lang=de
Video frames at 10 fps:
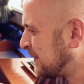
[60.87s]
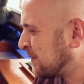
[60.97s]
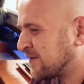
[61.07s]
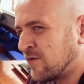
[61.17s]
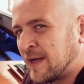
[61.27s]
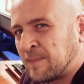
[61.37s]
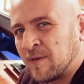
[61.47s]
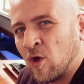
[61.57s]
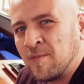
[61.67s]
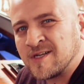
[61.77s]
Ich persönlich bin
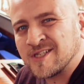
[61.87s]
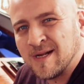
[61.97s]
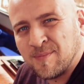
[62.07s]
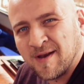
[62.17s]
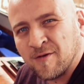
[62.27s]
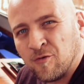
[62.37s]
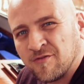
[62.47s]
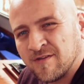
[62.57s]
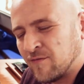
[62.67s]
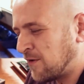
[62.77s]
noch mit Schallplatten
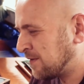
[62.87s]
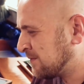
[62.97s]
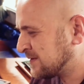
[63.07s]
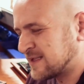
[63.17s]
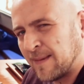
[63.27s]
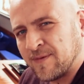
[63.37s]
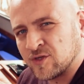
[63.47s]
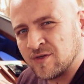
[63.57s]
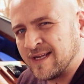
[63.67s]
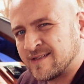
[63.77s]
groß geworden. Es gab da
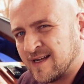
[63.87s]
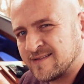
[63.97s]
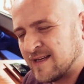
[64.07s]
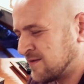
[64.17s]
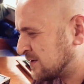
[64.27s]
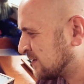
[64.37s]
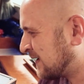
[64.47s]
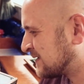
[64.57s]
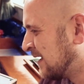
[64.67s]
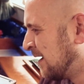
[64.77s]
schon längst Kassetten und
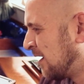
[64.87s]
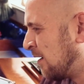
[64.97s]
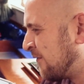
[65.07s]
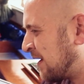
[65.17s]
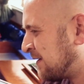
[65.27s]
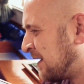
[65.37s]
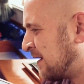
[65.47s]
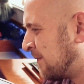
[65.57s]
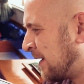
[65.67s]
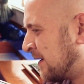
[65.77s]
sowas, aber wir hatten
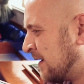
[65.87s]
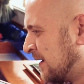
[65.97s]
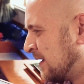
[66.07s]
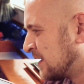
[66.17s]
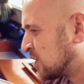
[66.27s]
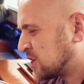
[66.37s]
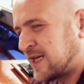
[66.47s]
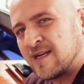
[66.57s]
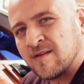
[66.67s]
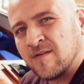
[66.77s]
jede Menge
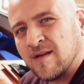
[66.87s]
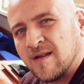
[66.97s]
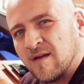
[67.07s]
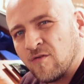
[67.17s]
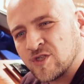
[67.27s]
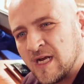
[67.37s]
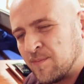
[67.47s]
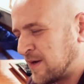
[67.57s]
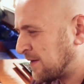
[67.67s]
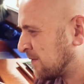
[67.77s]
Geschichten äh, auf
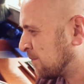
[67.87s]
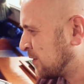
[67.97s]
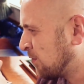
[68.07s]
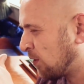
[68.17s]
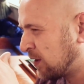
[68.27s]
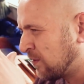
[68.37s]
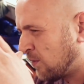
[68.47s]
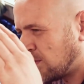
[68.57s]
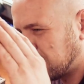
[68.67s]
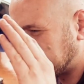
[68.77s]
Schallplatten,
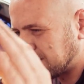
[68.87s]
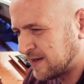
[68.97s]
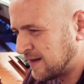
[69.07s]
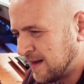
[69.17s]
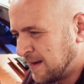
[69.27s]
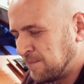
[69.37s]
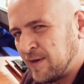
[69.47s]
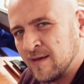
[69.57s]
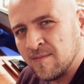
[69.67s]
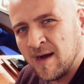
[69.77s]
Pinocchio und äh,
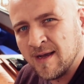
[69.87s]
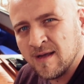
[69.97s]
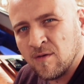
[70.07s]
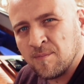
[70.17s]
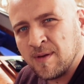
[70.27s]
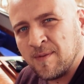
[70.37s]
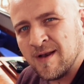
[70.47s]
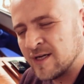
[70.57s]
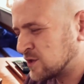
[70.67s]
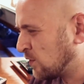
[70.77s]
Biene Maya und Pippi
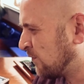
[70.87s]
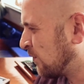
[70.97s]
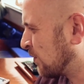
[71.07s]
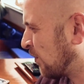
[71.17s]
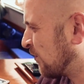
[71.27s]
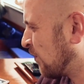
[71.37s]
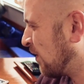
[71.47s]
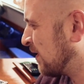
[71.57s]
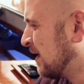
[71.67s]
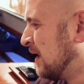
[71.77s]
Langstrumpf und
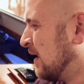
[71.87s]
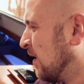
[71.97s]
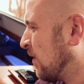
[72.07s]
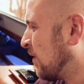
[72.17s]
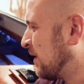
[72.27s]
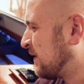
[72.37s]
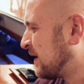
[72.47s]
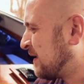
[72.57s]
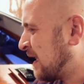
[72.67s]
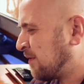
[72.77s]
Konsorten. Und
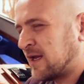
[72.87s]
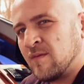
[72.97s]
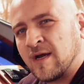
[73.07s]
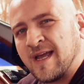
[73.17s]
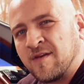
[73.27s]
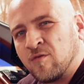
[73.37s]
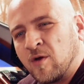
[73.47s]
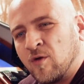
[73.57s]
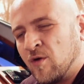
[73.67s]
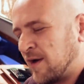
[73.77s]
äh, die habe ich da immer gern drüber
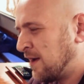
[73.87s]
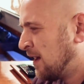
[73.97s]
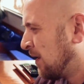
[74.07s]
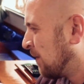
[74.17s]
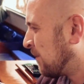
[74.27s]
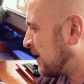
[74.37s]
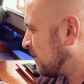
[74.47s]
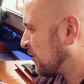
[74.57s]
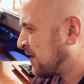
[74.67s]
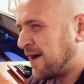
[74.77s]
gehört. Meine
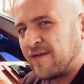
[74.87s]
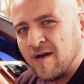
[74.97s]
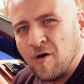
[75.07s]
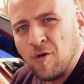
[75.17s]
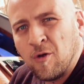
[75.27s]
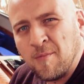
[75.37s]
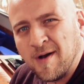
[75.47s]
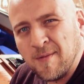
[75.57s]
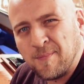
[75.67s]
Mutter hatte auch nochmal